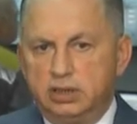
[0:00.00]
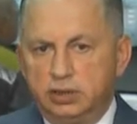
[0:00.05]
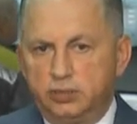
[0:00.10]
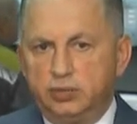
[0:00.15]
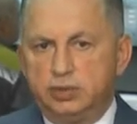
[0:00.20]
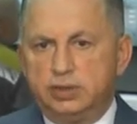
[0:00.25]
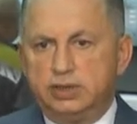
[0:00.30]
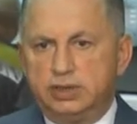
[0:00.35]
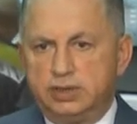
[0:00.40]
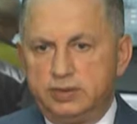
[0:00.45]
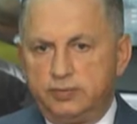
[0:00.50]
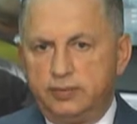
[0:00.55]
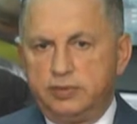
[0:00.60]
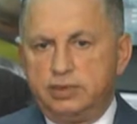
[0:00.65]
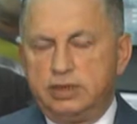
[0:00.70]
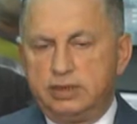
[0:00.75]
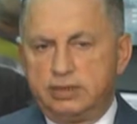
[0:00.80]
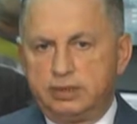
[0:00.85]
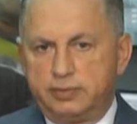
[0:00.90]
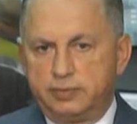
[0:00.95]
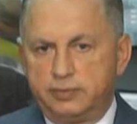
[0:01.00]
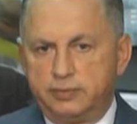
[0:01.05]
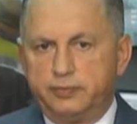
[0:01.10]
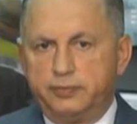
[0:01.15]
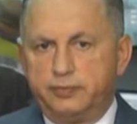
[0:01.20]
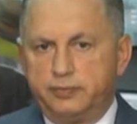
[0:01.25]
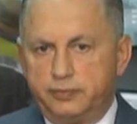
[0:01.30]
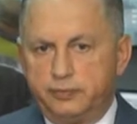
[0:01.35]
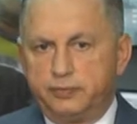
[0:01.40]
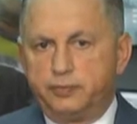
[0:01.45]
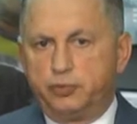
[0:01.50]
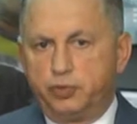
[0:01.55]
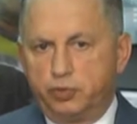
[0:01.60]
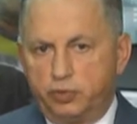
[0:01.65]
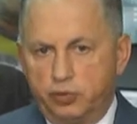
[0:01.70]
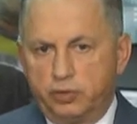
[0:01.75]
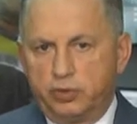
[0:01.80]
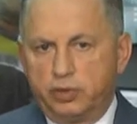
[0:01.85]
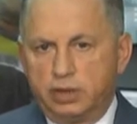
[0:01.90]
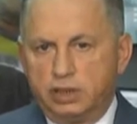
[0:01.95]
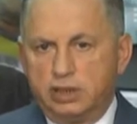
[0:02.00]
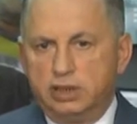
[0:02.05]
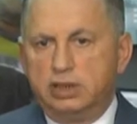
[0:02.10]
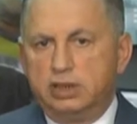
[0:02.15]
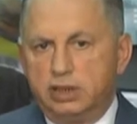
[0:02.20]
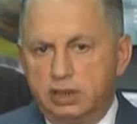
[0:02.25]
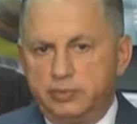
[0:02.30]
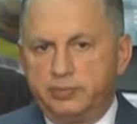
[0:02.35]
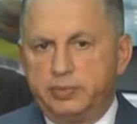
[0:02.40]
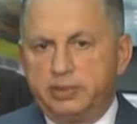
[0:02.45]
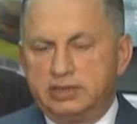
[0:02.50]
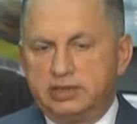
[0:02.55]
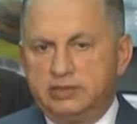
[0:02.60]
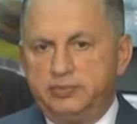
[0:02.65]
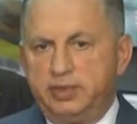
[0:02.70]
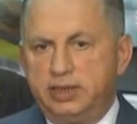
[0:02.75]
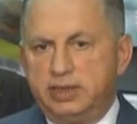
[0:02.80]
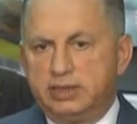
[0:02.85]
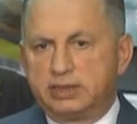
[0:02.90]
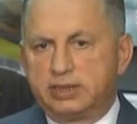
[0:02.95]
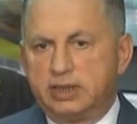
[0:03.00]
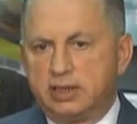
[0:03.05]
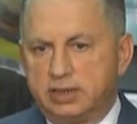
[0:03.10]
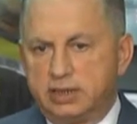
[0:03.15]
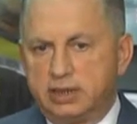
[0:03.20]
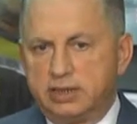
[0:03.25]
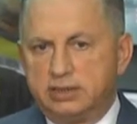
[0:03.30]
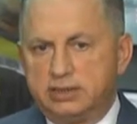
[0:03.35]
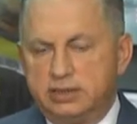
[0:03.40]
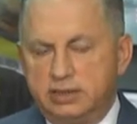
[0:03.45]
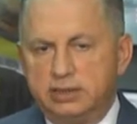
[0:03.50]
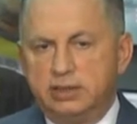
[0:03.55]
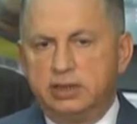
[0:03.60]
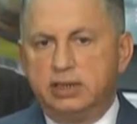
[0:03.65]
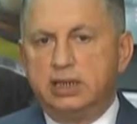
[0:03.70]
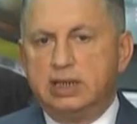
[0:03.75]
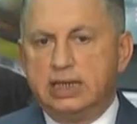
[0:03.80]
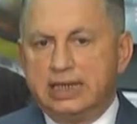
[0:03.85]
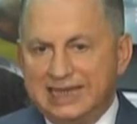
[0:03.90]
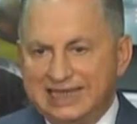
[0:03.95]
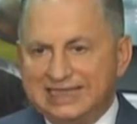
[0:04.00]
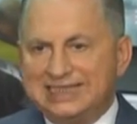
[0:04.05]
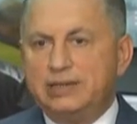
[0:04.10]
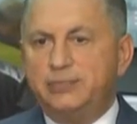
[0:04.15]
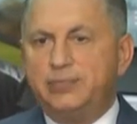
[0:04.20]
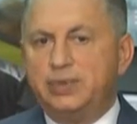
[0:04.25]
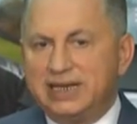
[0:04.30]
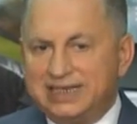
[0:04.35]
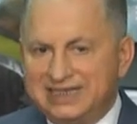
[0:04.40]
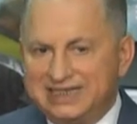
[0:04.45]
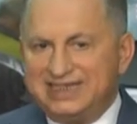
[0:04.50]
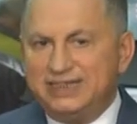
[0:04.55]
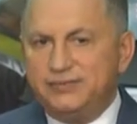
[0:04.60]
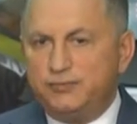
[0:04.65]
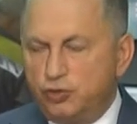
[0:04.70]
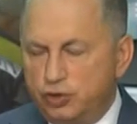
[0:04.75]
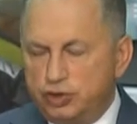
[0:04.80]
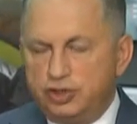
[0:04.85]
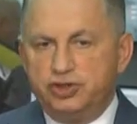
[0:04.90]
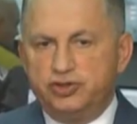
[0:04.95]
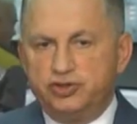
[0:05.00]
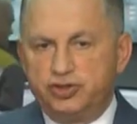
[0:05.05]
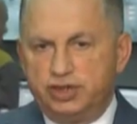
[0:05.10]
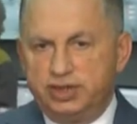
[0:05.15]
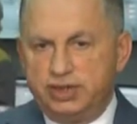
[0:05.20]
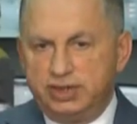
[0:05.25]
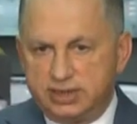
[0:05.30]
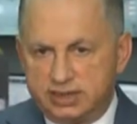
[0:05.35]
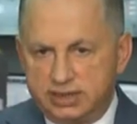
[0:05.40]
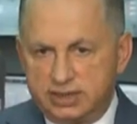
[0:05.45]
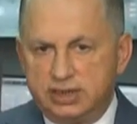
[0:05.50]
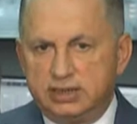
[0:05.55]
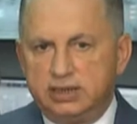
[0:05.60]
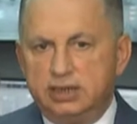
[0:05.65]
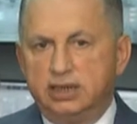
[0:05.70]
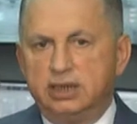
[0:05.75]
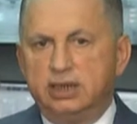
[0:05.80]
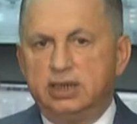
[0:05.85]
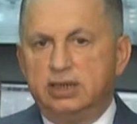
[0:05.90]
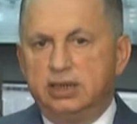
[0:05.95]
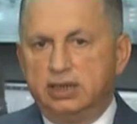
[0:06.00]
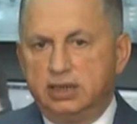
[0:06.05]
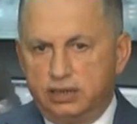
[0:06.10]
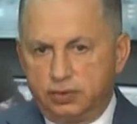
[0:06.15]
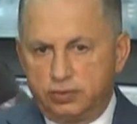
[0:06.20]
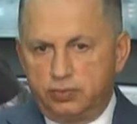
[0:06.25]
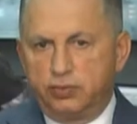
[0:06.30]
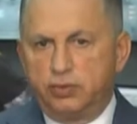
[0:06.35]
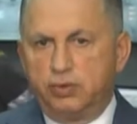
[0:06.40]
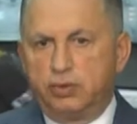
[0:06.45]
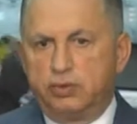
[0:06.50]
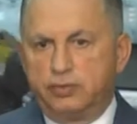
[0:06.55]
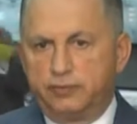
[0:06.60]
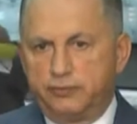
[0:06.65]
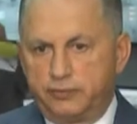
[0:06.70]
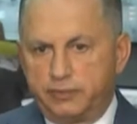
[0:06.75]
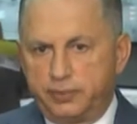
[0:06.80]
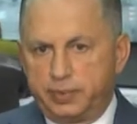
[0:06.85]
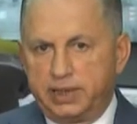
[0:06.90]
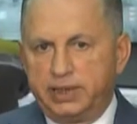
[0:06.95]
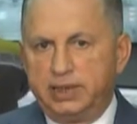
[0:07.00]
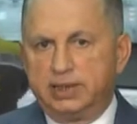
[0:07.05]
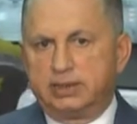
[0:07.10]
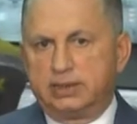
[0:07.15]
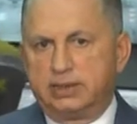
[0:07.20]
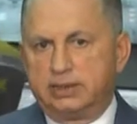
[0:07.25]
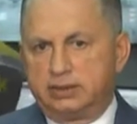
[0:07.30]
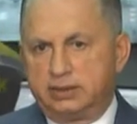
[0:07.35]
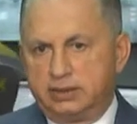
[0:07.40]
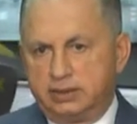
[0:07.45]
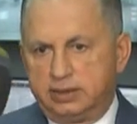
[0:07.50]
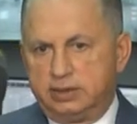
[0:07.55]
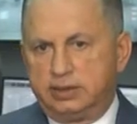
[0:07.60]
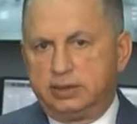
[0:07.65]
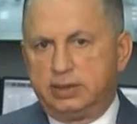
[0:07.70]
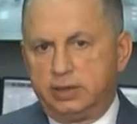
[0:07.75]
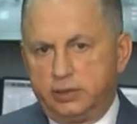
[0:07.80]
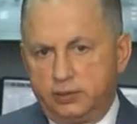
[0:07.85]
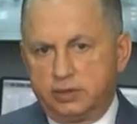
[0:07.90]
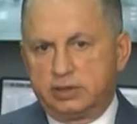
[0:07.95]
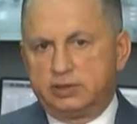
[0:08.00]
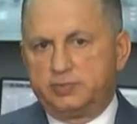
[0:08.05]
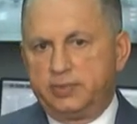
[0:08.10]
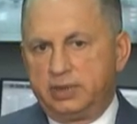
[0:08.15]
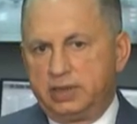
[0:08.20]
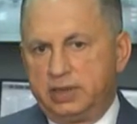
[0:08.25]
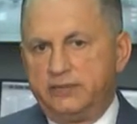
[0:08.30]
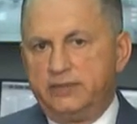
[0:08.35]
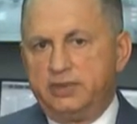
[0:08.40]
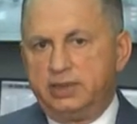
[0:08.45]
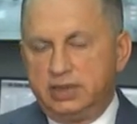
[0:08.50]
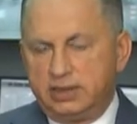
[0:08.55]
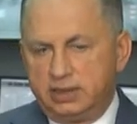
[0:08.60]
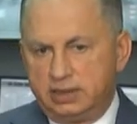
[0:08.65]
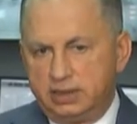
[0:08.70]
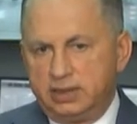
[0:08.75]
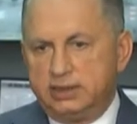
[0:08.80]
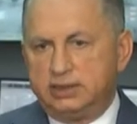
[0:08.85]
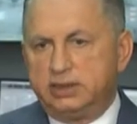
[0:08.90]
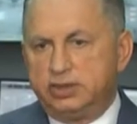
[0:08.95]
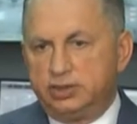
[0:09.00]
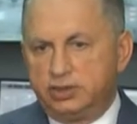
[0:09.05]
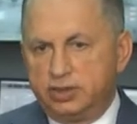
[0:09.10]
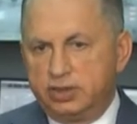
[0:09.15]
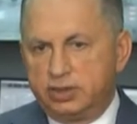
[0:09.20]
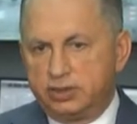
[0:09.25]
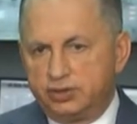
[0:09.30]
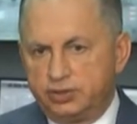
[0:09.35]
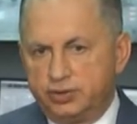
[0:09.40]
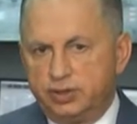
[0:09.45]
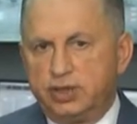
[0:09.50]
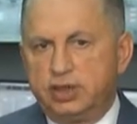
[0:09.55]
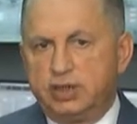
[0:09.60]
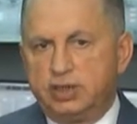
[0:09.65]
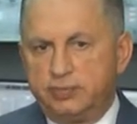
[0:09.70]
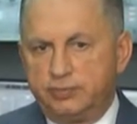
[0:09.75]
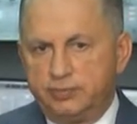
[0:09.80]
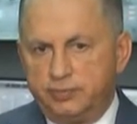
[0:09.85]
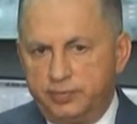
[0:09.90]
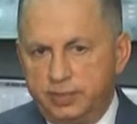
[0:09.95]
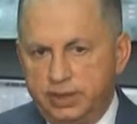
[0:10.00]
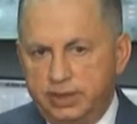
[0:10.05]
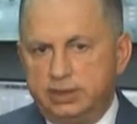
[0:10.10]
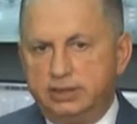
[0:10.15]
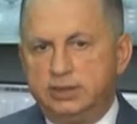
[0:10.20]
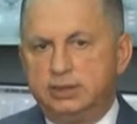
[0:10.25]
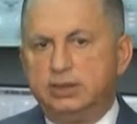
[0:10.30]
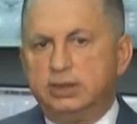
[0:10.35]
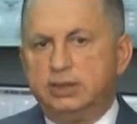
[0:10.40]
То есть сегодня по потребительской корзине, если брать сегодняшние цены, то в порядка трех с половиной тысяч должна быть